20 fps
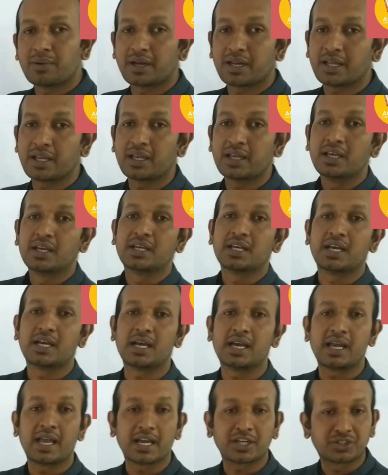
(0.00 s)
পারে
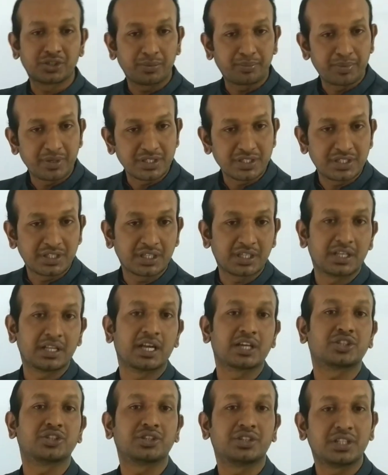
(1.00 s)
একশো ডিগ্রি
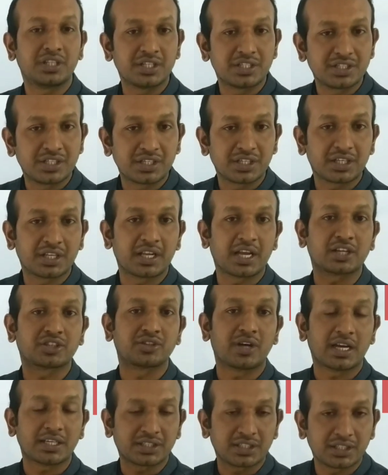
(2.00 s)
একশো ডিগ্রি একশো
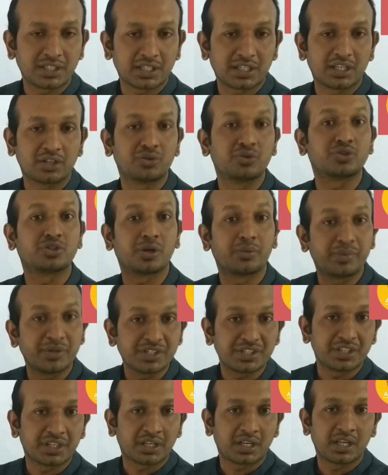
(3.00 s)
ডিগ্রি দুইশো
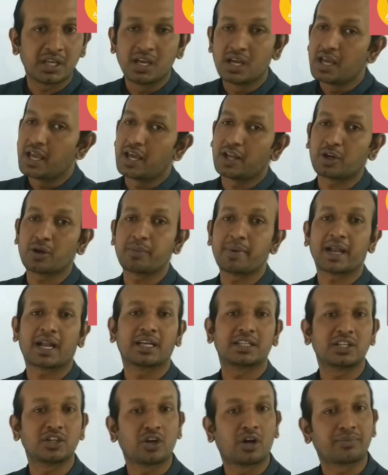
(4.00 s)
ডিগ্রি এরকম
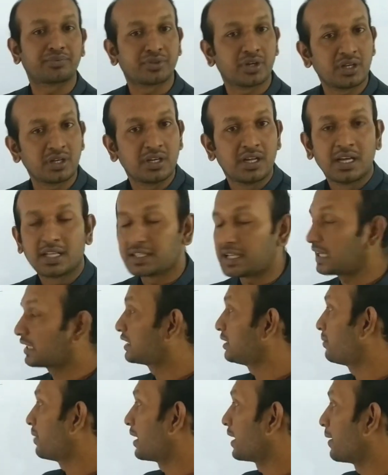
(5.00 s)
একাধিক অপশন
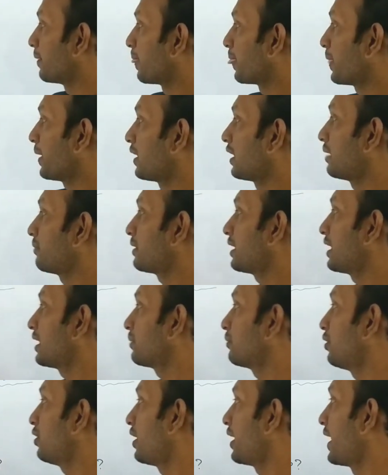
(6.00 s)
থাকতে পারে তখন আমরা
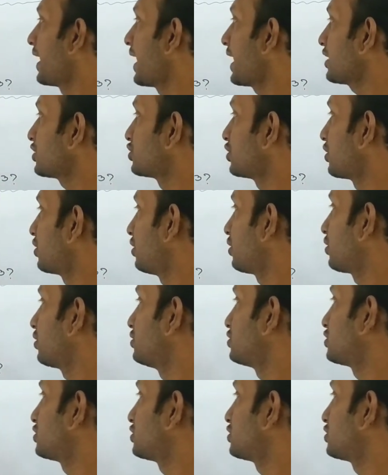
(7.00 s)
লিখব এক সরল কোণ